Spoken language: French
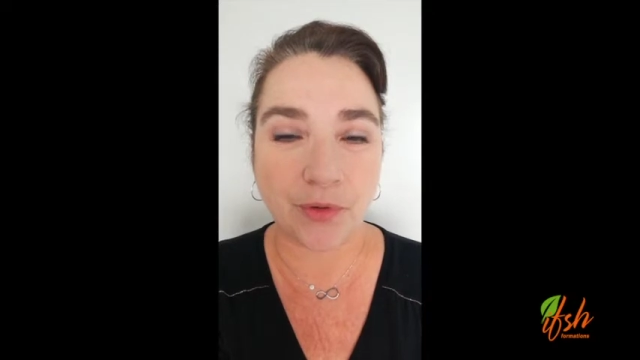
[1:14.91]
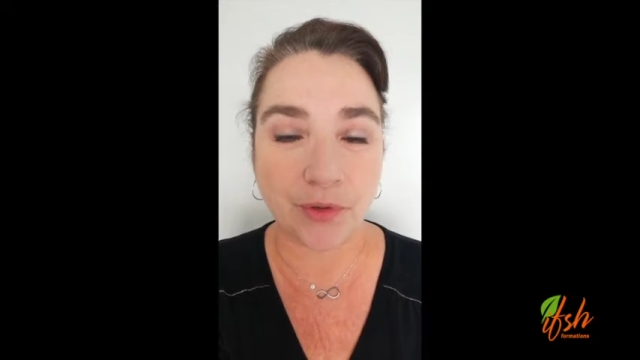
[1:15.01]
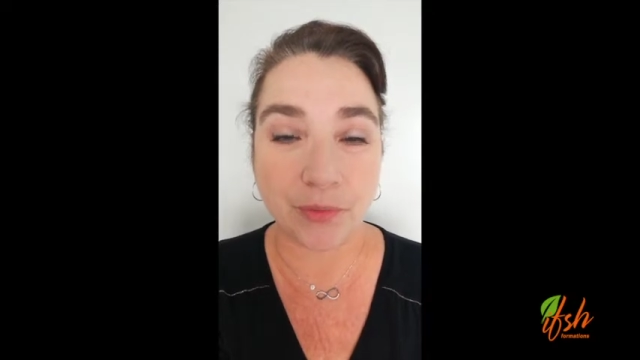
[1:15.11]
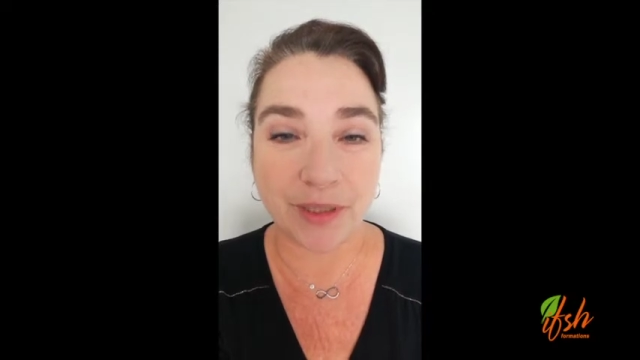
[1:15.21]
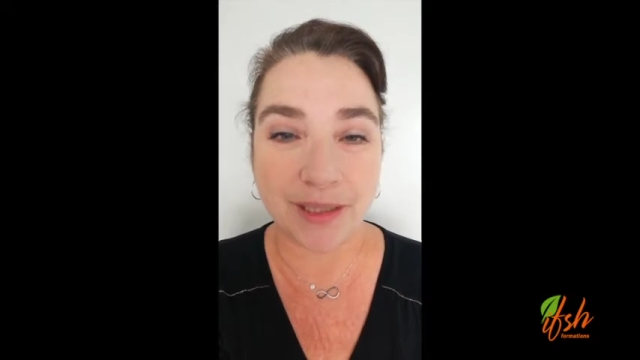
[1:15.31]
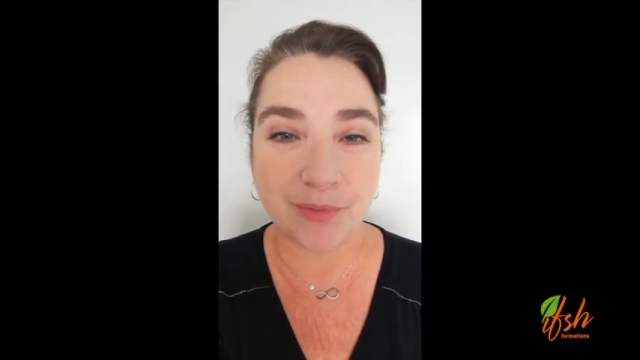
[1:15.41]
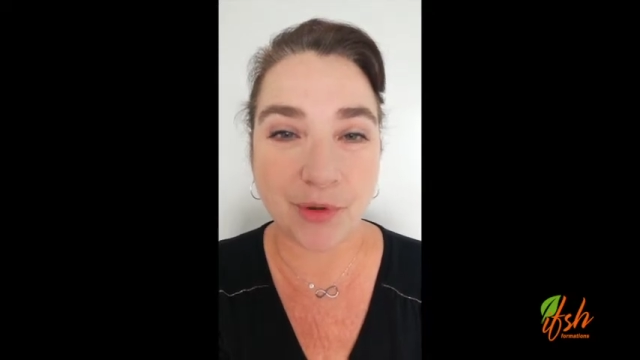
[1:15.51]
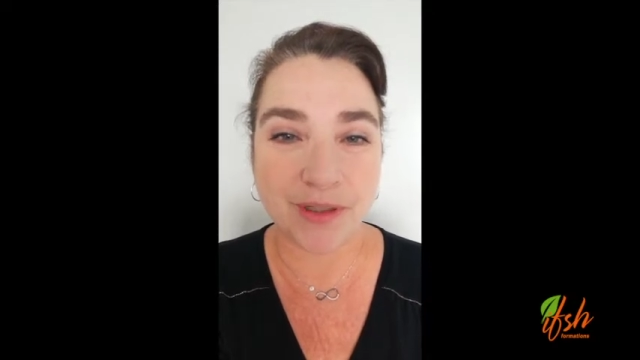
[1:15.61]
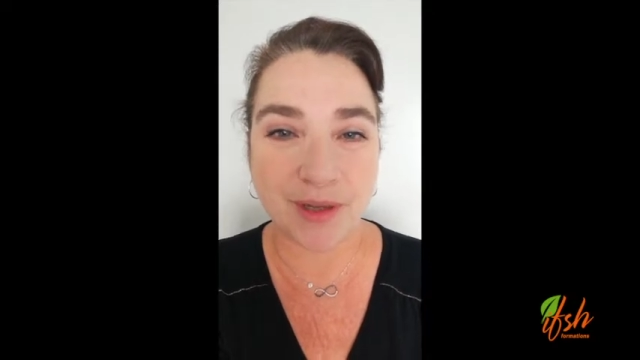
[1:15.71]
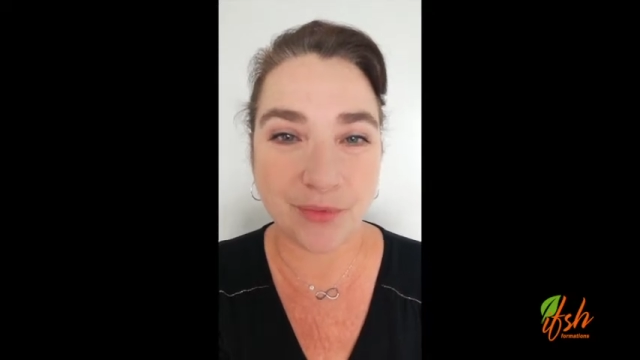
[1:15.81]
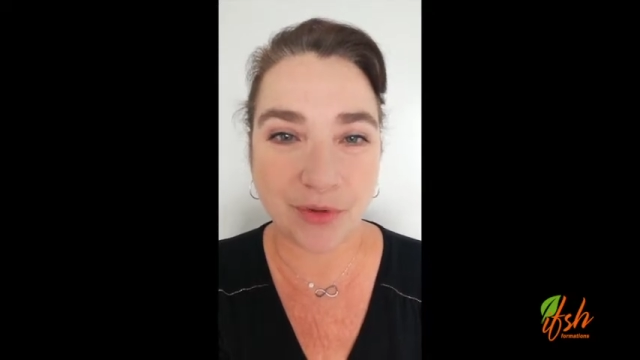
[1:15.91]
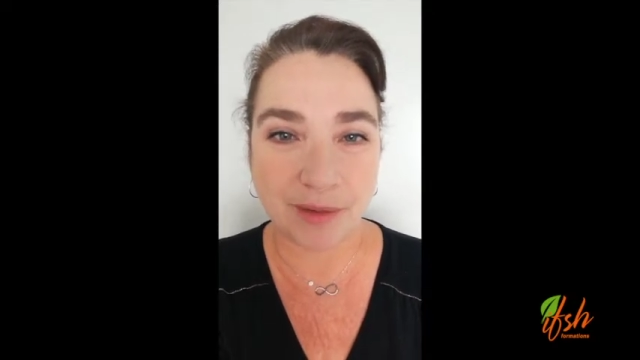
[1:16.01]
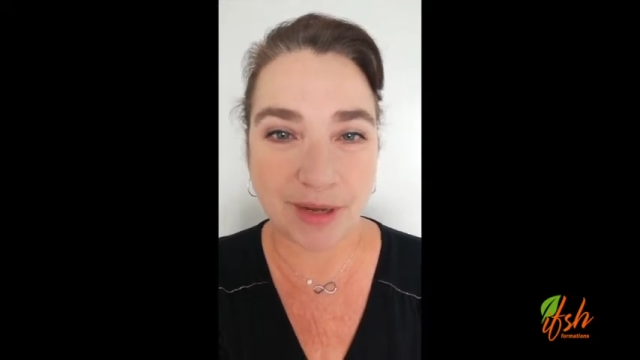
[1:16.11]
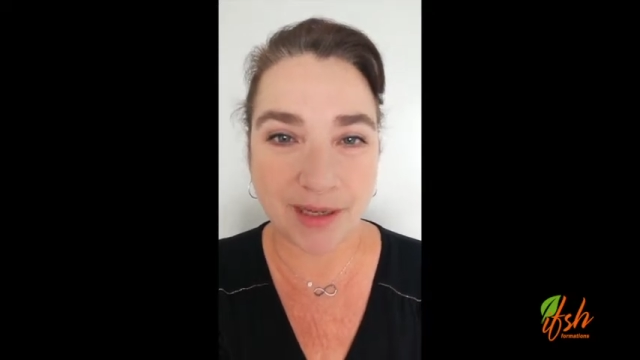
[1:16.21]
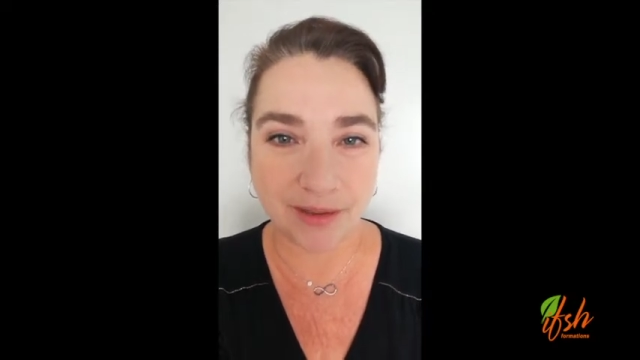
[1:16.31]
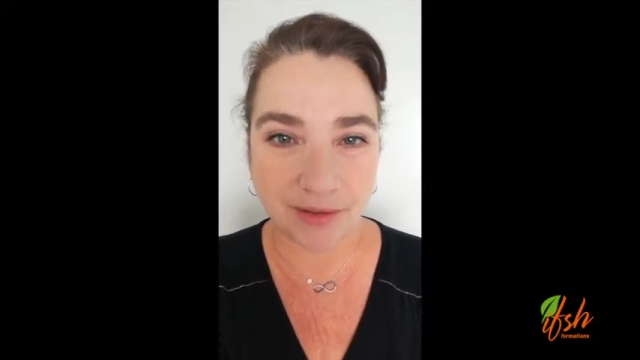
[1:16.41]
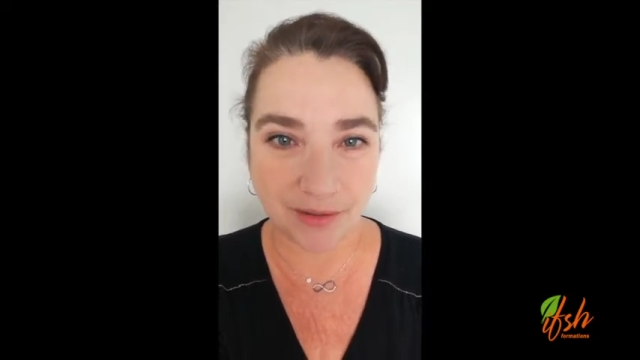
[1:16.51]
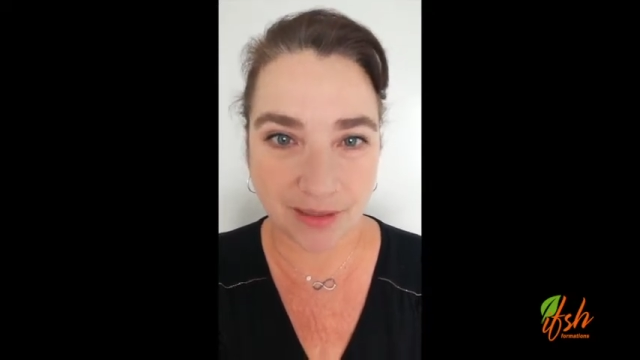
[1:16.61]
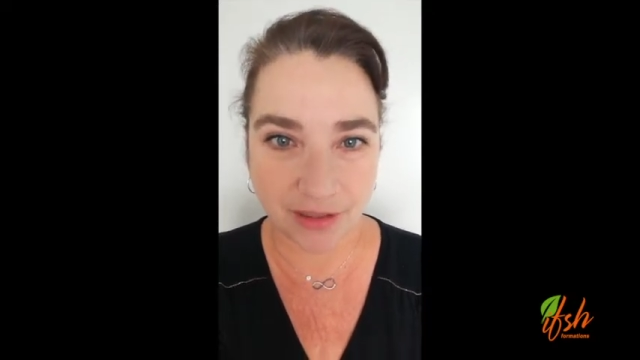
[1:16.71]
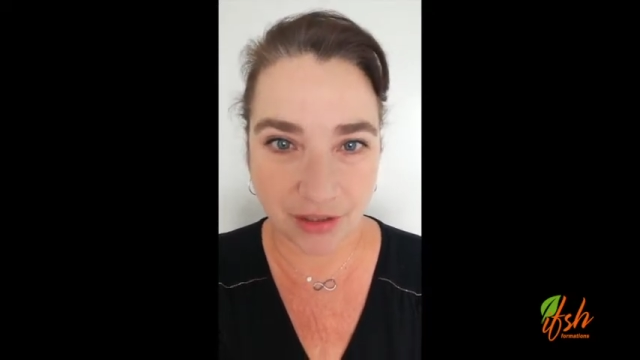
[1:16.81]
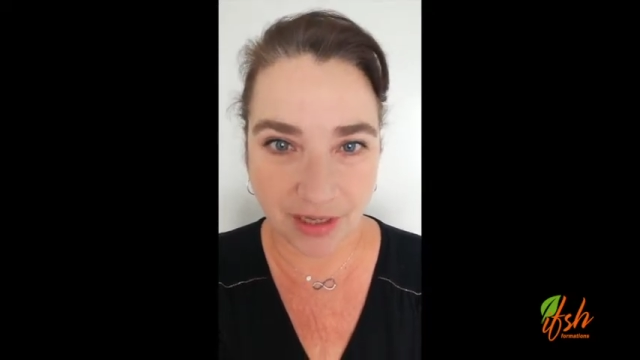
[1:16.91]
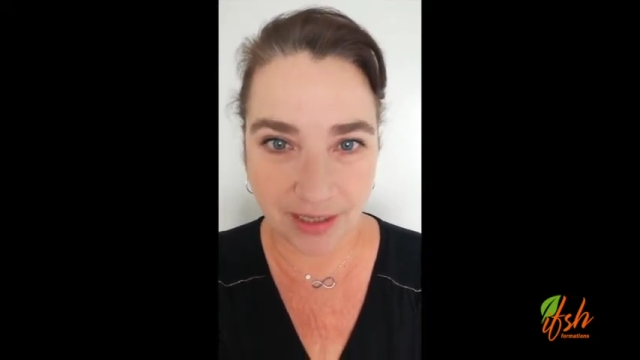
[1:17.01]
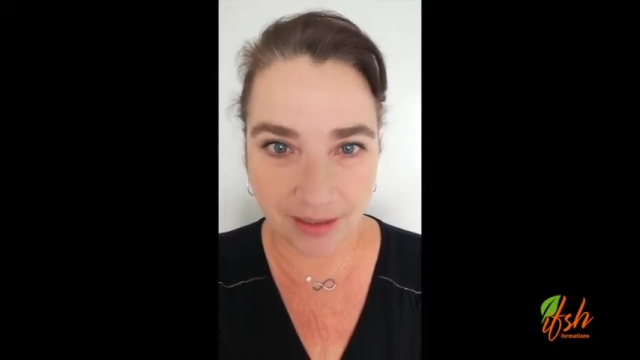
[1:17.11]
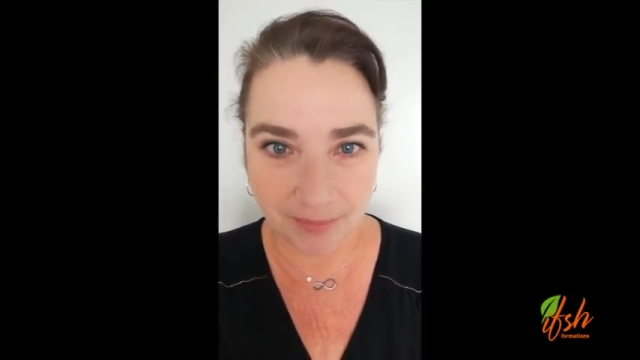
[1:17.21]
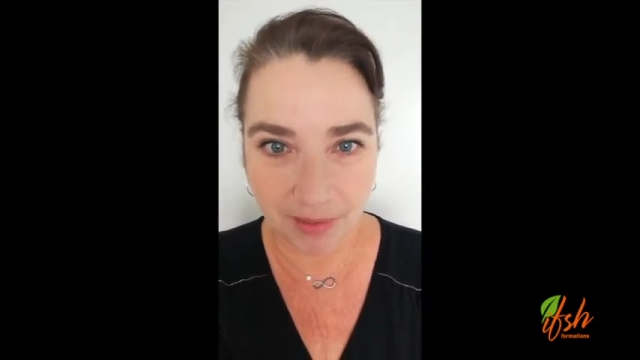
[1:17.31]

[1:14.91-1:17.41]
dans le prêt-à-porter pour la marque Cacharel.